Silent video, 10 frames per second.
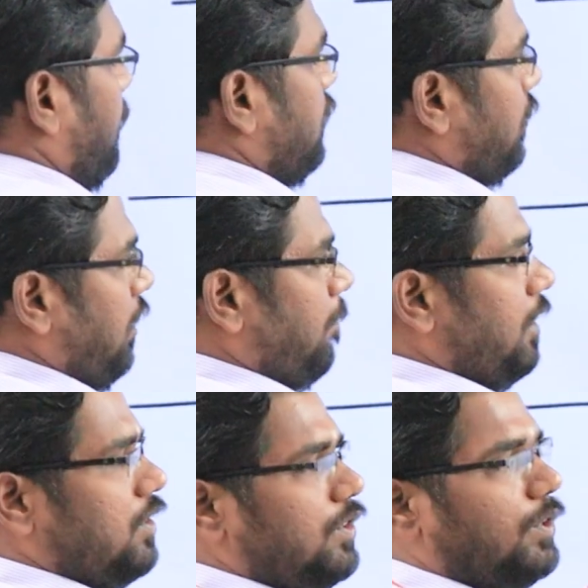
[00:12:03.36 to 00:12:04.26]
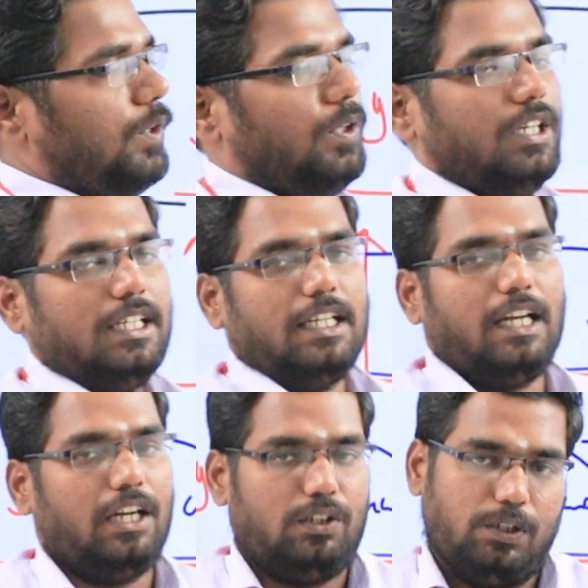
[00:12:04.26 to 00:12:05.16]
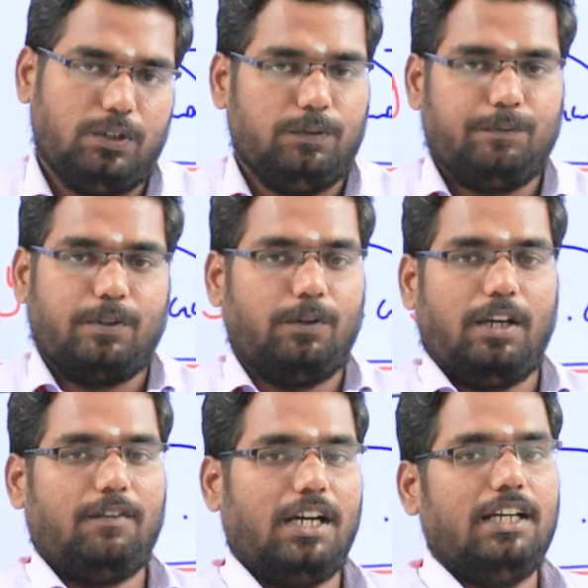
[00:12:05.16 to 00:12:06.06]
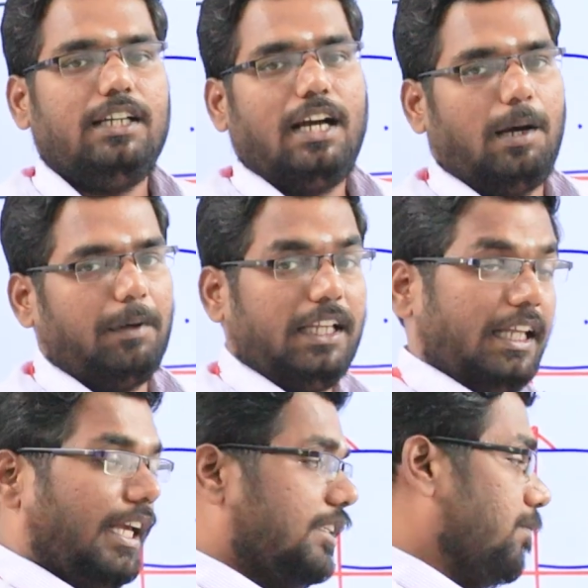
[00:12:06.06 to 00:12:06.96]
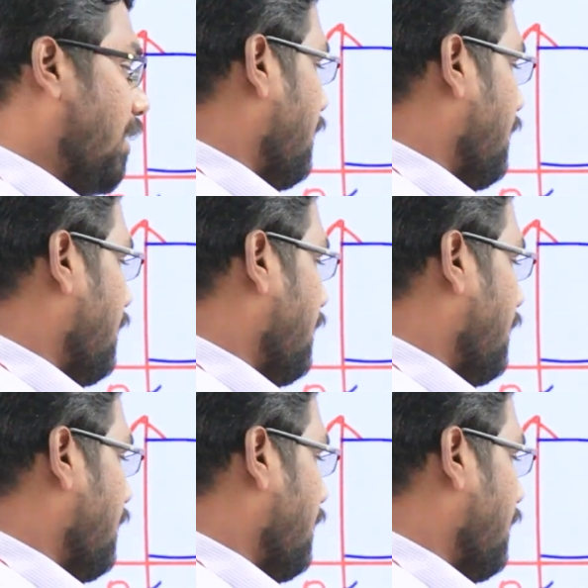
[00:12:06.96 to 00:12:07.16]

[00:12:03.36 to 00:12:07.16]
அப்படின்னு சொல்லி நம்ம என்ன செஞ்சுக்கிறோம் எடுத்திருக்கோம் ஓகேவா அப்போ இதுக்கு எக்ஸ்